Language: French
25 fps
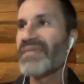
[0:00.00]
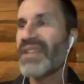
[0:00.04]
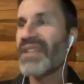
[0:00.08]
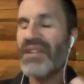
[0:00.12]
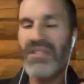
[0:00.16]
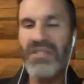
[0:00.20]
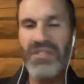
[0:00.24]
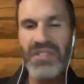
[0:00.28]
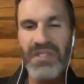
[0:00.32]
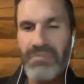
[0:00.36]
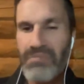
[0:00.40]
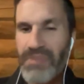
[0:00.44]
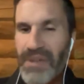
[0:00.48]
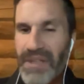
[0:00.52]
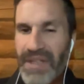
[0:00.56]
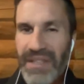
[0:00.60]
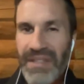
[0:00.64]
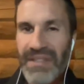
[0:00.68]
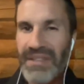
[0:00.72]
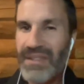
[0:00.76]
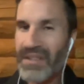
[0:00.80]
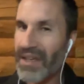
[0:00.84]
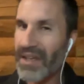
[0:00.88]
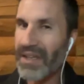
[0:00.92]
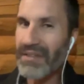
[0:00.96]
non, j'ai pas
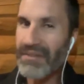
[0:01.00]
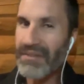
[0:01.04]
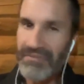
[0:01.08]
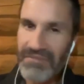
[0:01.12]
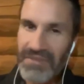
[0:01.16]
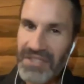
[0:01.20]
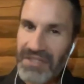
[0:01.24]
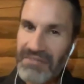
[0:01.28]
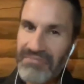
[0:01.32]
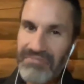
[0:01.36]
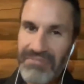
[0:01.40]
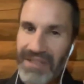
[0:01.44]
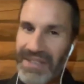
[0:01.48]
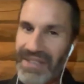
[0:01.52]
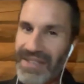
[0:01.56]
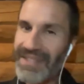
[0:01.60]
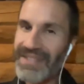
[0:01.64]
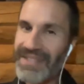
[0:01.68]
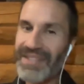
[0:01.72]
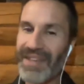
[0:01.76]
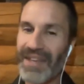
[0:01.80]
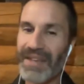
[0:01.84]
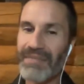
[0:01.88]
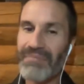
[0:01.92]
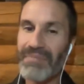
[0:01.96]
d'étiquette. J'ai pas
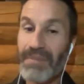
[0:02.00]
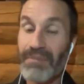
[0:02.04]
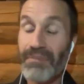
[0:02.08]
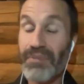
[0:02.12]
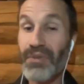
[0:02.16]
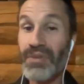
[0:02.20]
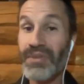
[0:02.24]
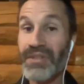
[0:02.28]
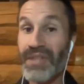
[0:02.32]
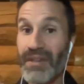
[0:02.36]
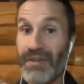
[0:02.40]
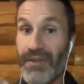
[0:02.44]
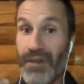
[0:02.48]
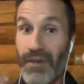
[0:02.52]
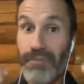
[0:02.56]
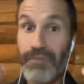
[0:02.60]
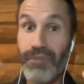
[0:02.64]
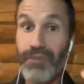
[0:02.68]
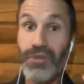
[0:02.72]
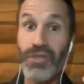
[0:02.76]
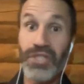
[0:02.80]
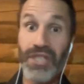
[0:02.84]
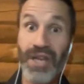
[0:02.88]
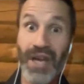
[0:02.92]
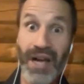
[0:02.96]
d'étiquette. Puis plus ça va,
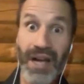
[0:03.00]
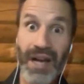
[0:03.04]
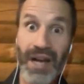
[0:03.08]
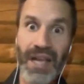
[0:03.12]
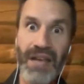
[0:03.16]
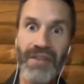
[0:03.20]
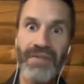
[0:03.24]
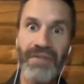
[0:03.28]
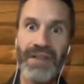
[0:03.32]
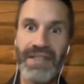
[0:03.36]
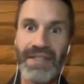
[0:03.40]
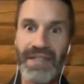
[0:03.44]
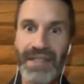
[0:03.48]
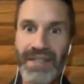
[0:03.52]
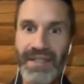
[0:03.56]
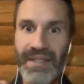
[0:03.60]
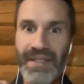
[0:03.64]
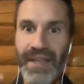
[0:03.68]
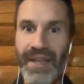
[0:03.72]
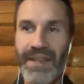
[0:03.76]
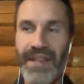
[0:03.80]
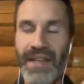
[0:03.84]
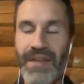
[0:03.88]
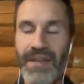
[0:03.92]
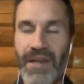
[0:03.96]
plus j'enlève mhm. les
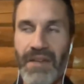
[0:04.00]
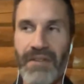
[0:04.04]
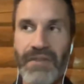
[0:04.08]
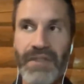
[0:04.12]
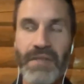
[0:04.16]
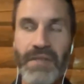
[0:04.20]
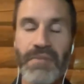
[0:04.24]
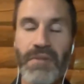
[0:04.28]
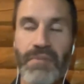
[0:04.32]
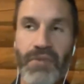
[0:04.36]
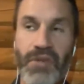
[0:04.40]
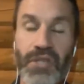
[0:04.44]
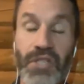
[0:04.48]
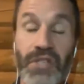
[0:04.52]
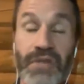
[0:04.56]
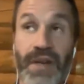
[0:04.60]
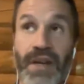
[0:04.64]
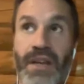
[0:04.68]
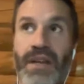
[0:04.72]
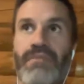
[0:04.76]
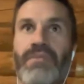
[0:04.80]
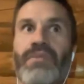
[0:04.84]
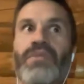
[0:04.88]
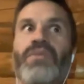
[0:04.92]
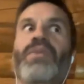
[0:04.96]
étiquettes dans ma vie, puis plus je fais
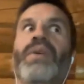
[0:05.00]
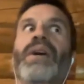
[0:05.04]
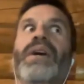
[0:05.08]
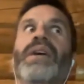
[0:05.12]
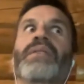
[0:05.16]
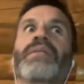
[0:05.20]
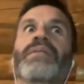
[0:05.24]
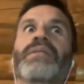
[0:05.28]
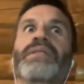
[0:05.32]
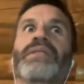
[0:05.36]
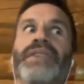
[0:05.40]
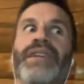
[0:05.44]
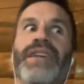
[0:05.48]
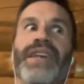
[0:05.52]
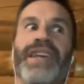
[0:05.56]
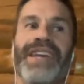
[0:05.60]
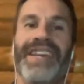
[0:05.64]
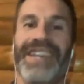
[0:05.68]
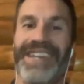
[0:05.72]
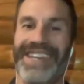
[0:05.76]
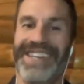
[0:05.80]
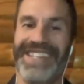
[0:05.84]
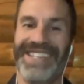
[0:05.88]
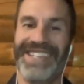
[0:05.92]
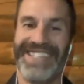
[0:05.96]
comme, wow,
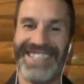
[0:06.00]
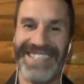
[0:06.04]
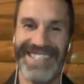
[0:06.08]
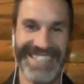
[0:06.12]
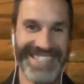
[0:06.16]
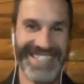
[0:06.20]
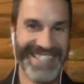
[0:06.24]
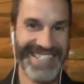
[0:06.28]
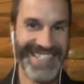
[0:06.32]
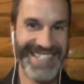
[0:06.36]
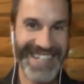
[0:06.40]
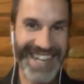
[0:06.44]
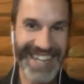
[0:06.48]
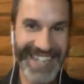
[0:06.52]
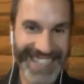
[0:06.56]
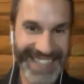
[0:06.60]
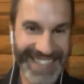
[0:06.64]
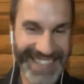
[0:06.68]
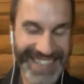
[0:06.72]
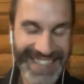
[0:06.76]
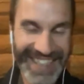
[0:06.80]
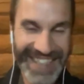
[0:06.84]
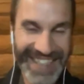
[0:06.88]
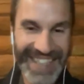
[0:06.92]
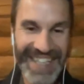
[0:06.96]
c'est génial.
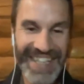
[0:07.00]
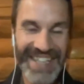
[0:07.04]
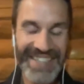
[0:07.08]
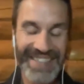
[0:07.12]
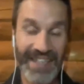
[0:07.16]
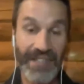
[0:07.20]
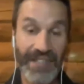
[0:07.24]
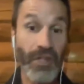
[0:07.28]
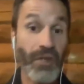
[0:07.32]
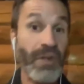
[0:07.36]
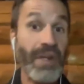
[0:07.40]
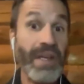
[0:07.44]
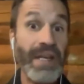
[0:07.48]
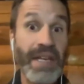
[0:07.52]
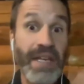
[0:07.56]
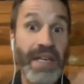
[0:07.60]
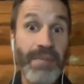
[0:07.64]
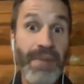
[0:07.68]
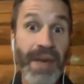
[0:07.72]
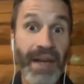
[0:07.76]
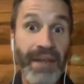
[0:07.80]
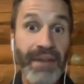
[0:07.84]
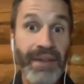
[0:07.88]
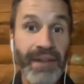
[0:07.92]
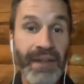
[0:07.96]
Ça donne une mhm.
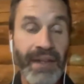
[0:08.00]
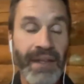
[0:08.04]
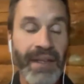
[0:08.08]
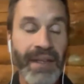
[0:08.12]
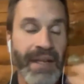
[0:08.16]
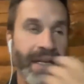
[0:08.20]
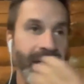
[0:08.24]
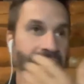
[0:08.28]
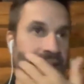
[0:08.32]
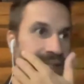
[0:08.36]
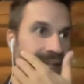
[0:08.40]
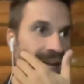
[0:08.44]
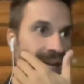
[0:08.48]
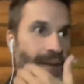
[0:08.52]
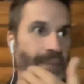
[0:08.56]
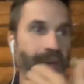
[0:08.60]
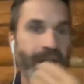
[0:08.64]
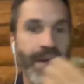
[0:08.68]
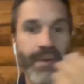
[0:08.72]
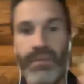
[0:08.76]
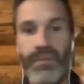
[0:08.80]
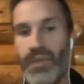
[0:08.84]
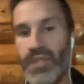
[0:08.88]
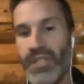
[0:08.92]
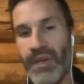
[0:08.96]
liberté. Ça
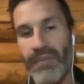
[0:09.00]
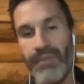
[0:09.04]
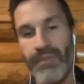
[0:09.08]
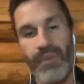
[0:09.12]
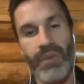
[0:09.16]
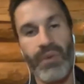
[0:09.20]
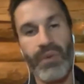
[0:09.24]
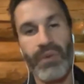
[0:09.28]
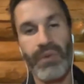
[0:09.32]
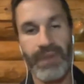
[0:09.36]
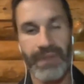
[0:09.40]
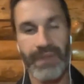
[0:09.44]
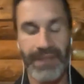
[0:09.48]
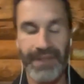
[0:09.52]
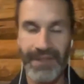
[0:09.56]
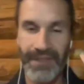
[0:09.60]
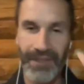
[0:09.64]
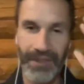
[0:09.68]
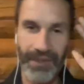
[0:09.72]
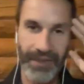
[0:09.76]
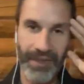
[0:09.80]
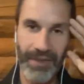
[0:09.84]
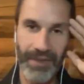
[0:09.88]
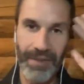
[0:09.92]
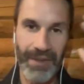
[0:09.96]
ramène, moi, j'aime beaucoup, ça, c'est
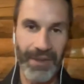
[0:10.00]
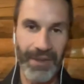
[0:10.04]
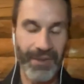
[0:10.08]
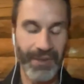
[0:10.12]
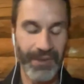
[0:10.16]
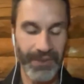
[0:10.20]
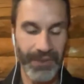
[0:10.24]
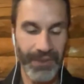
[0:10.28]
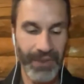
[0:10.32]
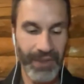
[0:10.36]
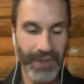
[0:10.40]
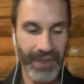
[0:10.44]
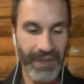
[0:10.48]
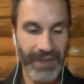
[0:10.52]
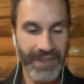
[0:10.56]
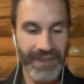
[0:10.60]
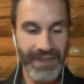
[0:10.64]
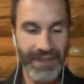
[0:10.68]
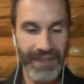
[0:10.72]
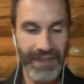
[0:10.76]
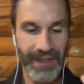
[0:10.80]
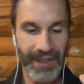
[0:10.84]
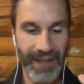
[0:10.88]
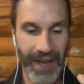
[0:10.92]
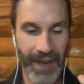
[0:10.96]
un de mes gros trucs,
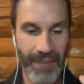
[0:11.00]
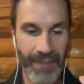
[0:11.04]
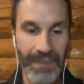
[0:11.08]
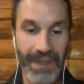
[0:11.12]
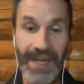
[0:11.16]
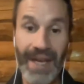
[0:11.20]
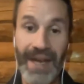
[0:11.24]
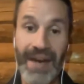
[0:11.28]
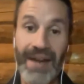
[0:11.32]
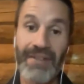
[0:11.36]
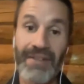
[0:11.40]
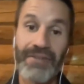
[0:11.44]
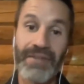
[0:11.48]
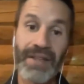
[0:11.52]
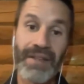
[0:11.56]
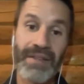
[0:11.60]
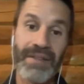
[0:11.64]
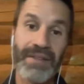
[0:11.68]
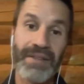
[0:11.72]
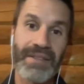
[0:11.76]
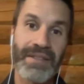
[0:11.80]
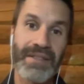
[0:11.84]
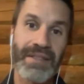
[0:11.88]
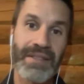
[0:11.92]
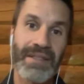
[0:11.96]
c'est ramener à
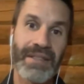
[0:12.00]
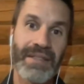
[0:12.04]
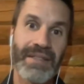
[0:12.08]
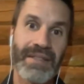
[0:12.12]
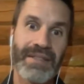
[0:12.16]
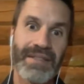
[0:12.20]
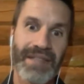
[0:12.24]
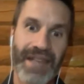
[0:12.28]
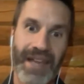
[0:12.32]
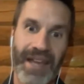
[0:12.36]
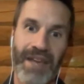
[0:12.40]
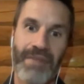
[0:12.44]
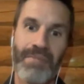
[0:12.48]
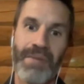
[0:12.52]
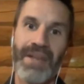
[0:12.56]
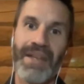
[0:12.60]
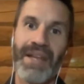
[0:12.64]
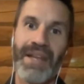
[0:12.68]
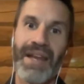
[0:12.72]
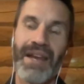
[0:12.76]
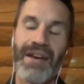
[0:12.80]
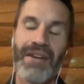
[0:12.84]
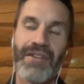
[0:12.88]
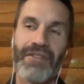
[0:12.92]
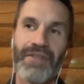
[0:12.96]
l'enfance. Ça ramène
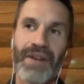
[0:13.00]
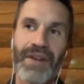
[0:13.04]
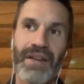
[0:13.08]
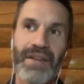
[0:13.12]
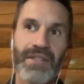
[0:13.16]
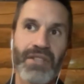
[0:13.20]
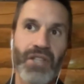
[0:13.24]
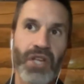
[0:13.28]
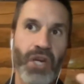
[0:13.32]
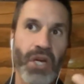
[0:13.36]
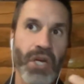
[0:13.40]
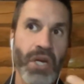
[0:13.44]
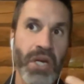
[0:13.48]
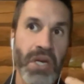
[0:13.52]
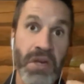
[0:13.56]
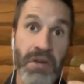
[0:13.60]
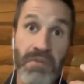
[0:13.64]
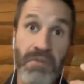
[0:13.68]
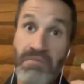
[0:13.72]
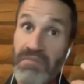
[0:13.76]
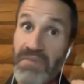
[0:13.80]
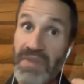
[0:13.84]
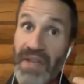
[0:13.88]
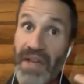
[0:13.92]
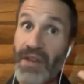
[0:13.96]
à l'enfance qu'il
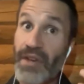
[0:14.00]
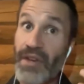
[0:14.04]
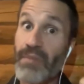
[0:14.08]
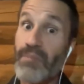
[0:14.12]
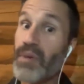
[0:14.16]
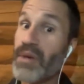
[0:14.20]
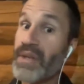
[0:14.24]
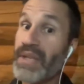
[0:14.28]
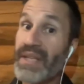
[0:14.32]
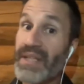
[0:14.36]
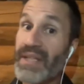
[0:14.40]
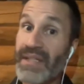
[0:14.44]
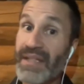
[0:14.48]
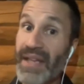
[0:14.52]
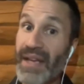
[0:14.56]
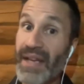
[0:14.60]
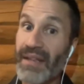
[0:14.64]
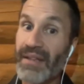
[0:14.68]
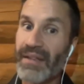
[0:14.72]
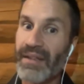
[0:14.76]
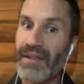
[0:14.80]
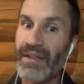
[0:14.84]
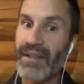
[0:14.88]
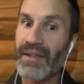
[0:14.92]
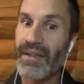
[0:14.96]
n'y en a pas
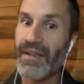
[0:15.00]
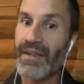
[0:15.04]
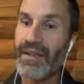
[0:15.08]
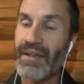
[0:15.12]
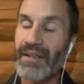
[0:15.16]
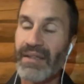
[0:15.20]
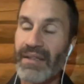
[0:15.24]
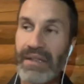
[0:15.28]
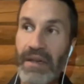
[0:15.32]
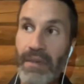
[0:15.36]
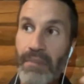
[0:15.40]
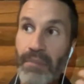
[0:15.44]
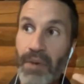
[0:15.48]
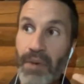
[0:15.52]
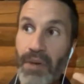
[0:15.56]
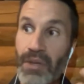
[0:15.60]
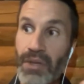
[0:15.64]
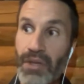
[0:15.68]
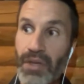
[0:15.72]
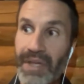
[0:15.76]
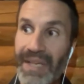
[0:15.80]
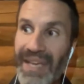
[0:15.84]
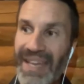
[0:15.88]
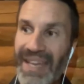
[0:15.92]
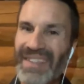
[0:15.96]
d'étiquette. Il n'y a pas
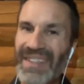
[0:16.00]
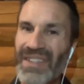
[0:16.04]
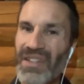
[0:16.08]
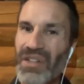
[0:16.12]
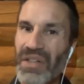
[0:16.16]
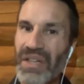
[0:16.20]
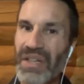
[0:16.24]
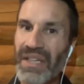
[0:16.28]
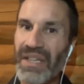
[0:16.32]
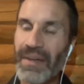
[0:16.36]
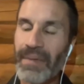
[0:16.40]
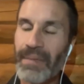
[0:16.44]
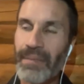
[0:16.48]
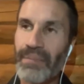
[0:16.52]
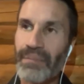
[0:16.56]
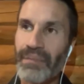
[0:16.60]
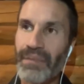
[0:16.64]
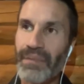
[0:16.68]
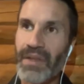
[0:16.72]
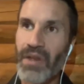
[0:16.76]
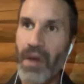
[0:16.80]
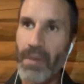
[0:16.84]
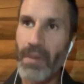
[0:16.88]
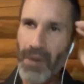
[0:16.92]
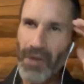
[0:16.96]
de catégorie.
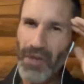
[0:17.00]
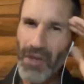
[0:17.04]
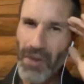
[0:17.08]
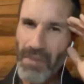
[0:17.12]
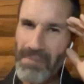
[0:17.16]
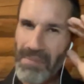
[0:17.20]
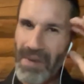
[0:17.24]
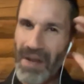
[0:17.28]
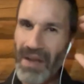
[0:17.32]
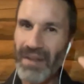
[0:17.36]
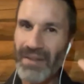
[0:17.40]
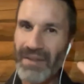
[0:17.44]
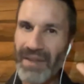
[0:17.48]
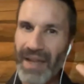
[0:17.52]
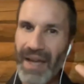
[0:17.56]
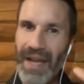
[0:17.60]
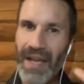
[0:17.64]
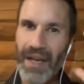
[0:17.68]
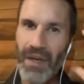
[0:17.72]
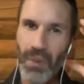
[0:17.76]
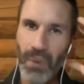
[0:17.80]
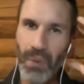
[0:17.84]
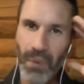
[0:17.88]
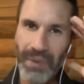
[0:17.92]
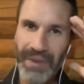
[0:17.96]
Il n'y a pas de
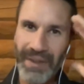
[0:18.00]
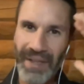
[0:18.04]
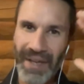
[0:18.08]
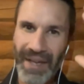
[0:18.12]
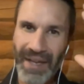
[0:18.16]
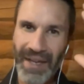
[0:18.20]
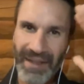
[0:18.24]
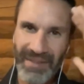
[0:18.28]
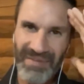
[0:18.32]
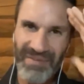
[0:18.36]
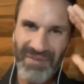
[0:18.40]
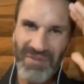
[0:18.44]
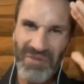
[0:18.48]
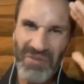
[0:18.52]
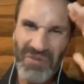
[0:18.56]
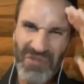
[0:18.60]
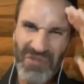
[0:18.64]
mental autant